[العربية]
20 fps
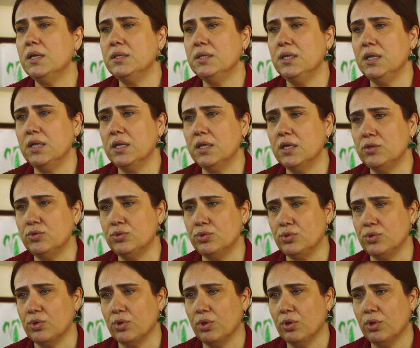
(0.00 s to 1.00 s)
على لسان
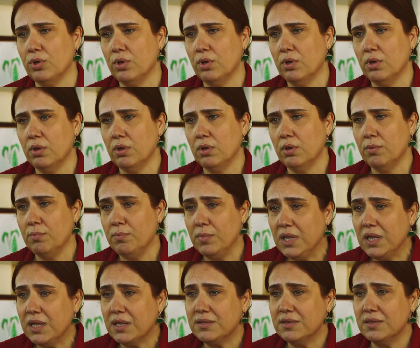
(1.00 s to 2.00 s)
الناس والله ما
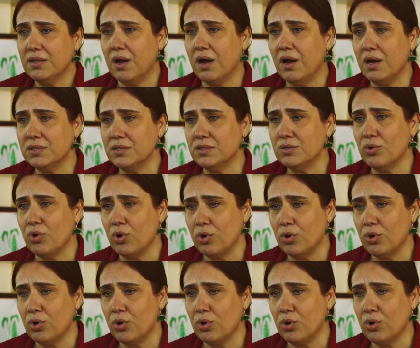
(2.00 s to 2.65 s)
حنقدر نسكت